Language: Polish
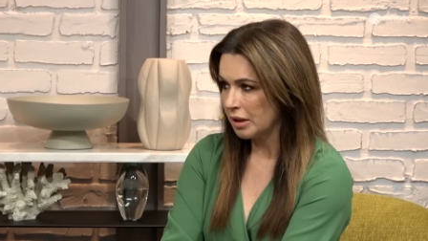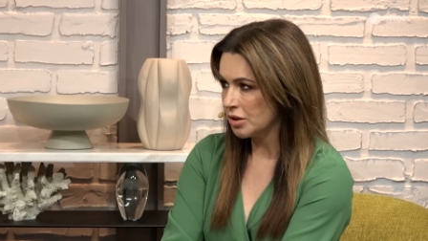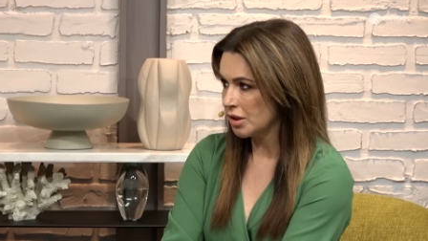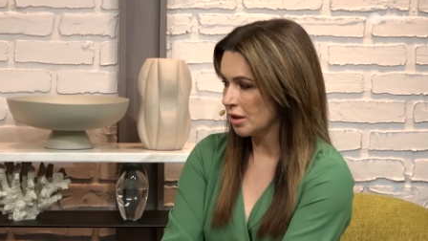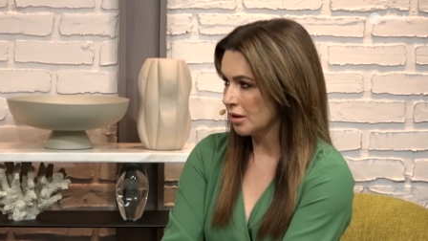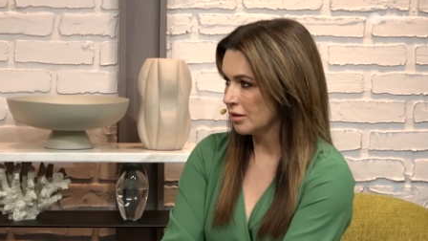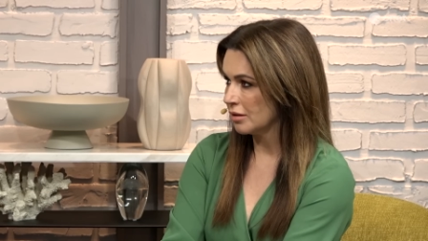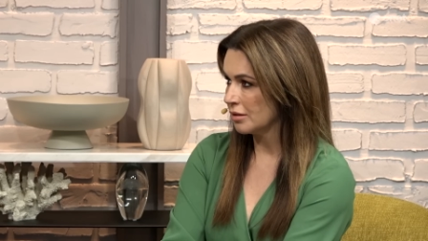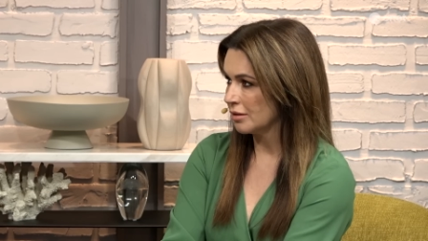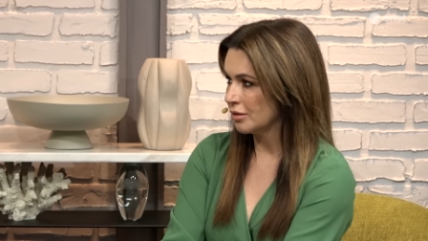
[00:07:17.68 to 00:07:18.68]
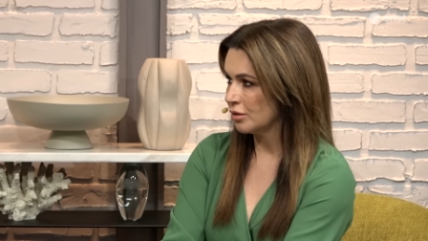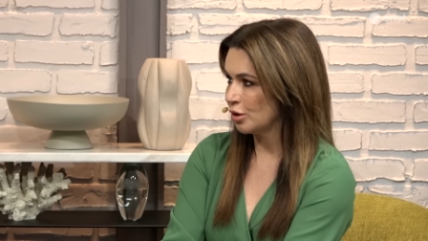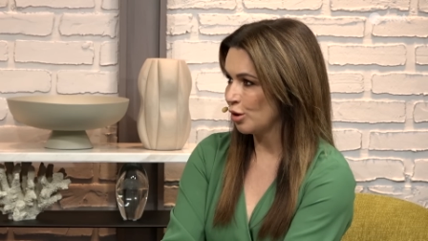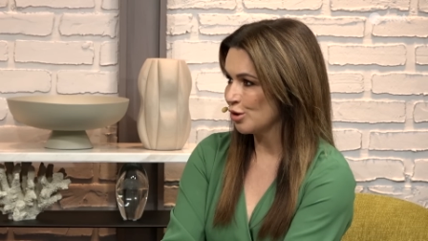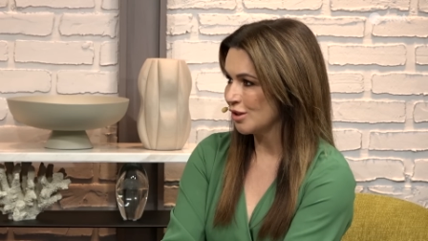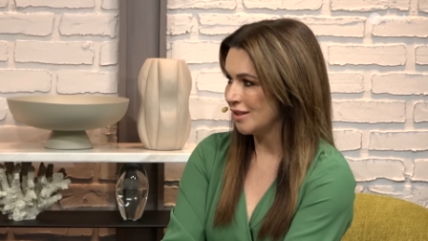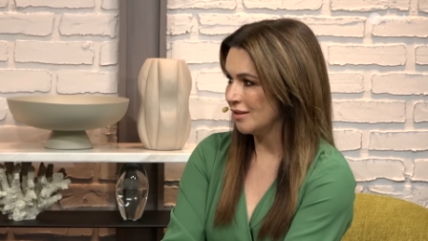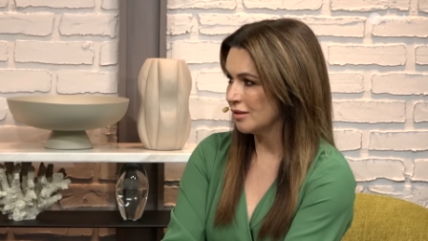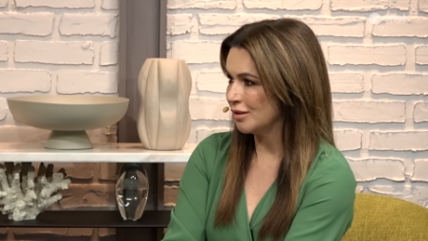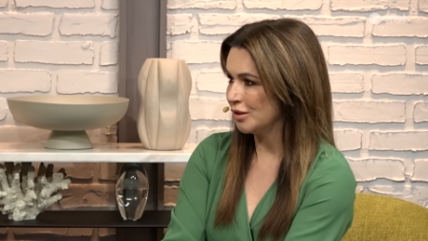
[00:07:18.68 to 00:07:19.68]
pan, że y,
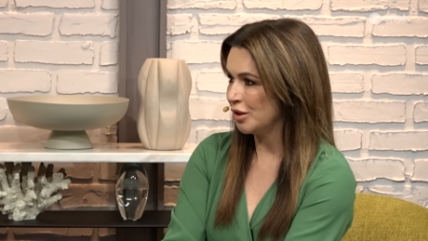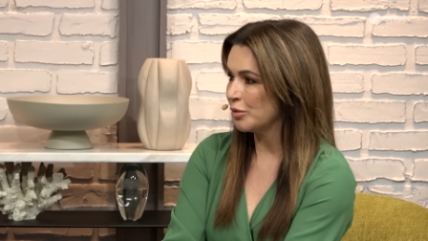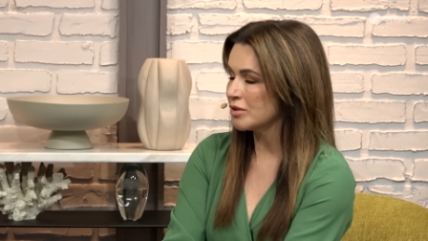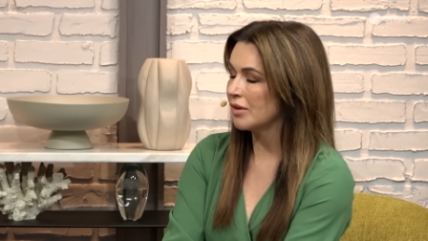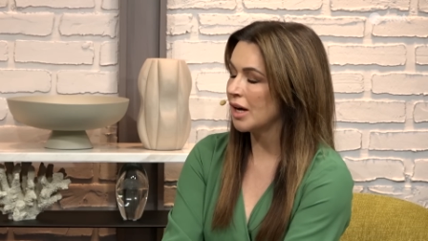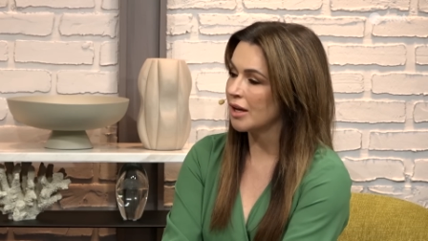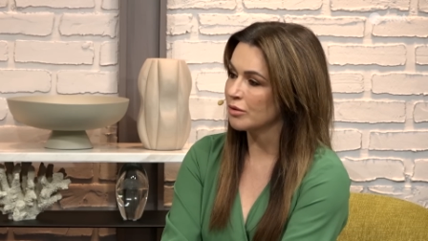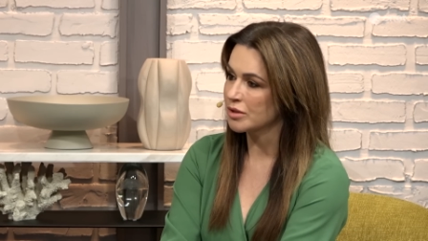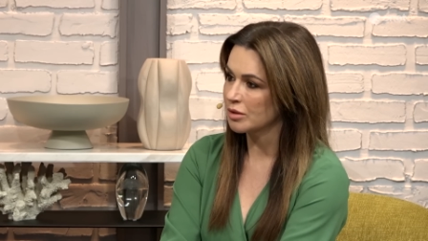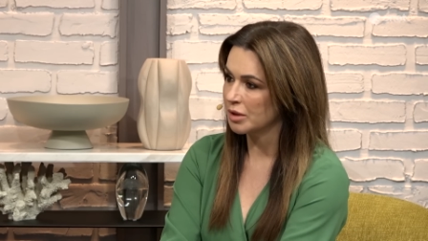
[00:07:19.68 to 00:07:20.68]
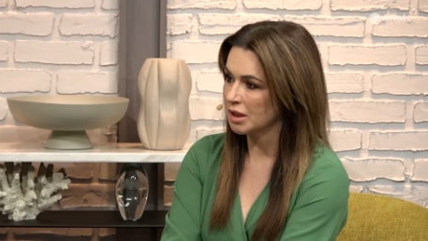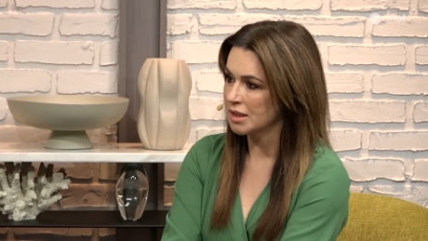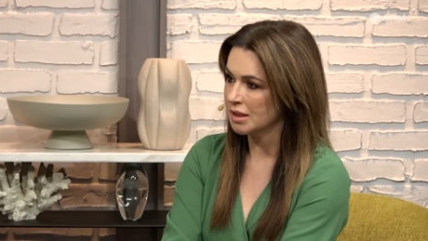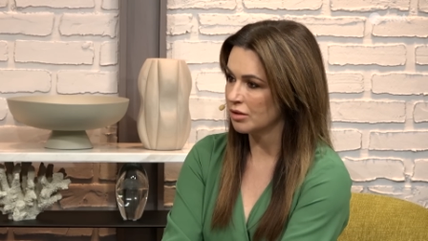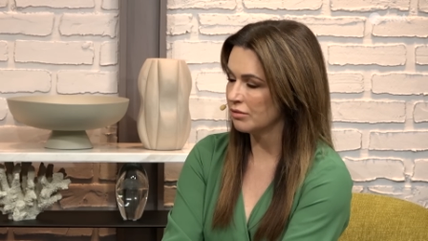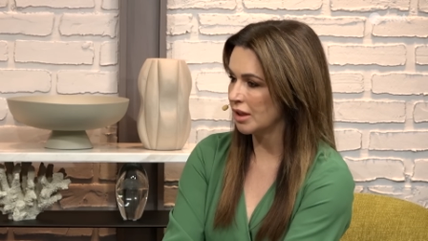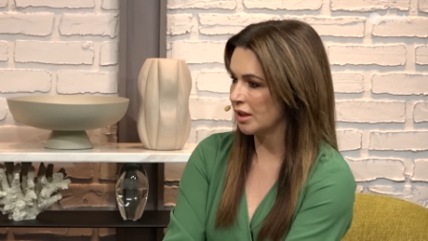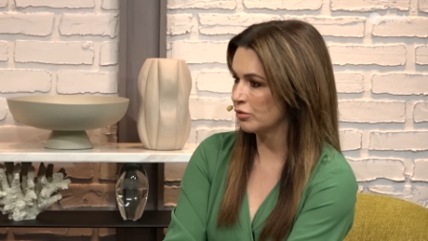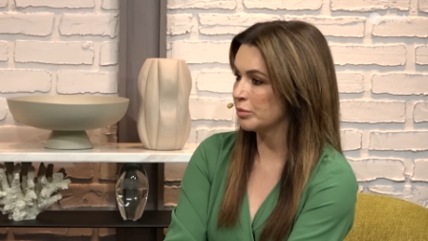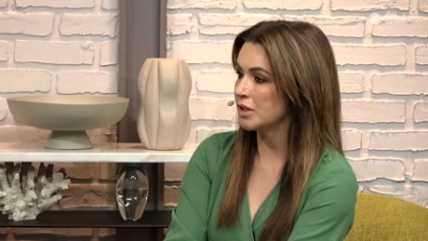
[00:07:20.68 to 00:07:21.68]
dorośli nie pozwalają sobie na
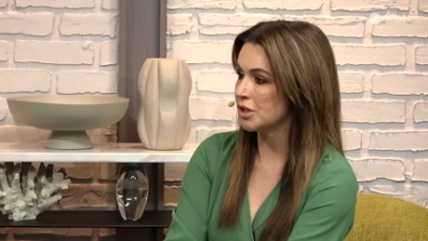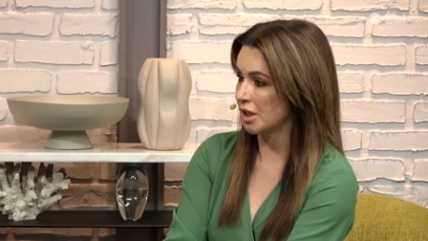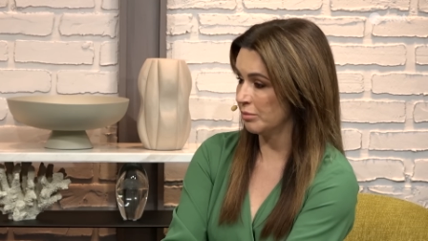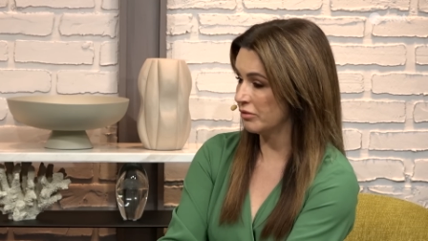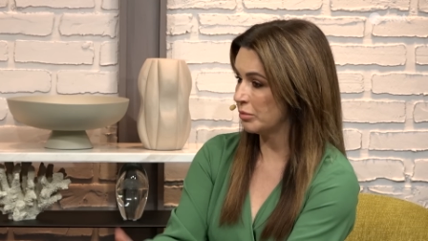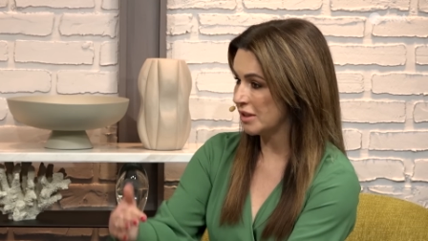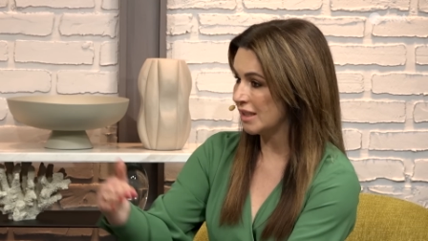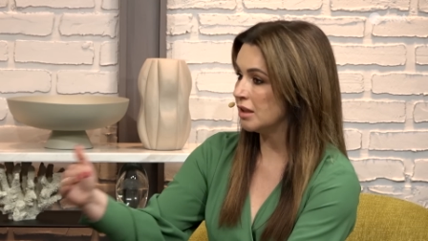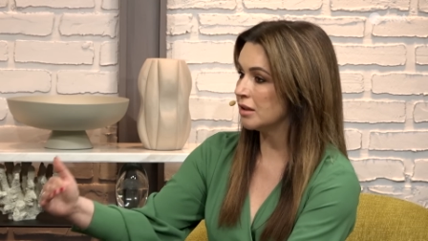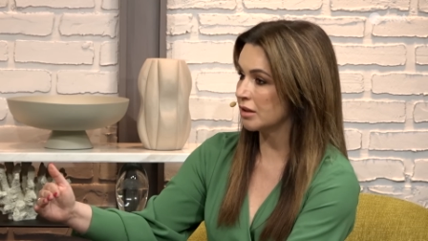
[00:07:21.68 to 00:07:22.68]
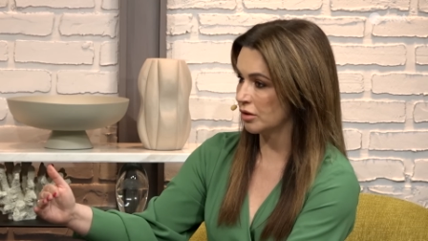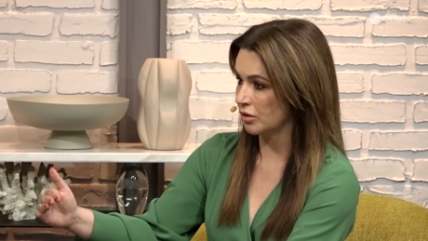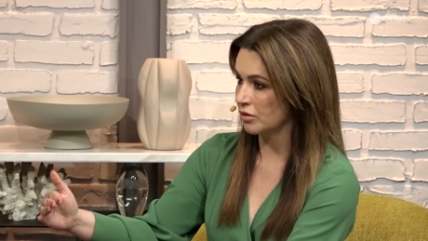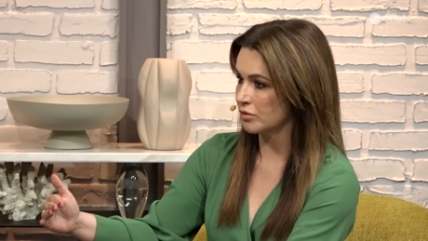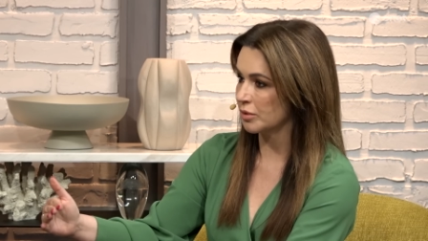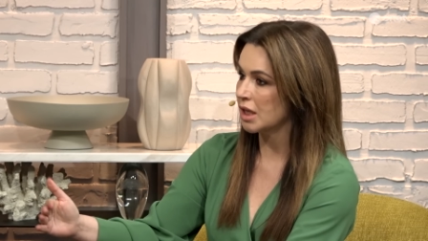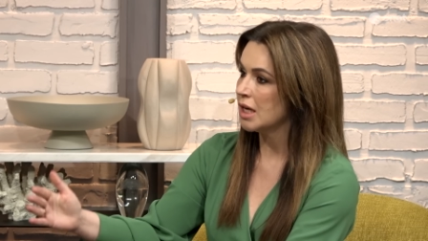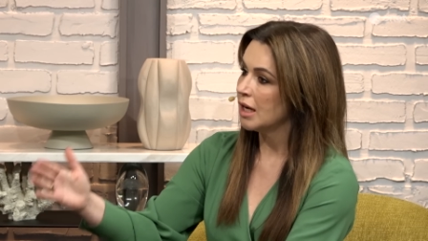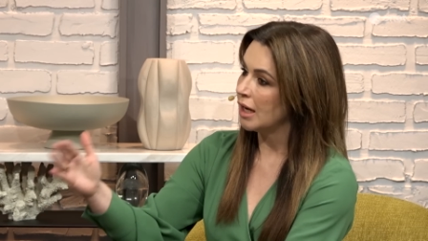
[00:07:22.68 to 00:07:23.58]
zachowania wobec siebie, wobec innych dorosłych,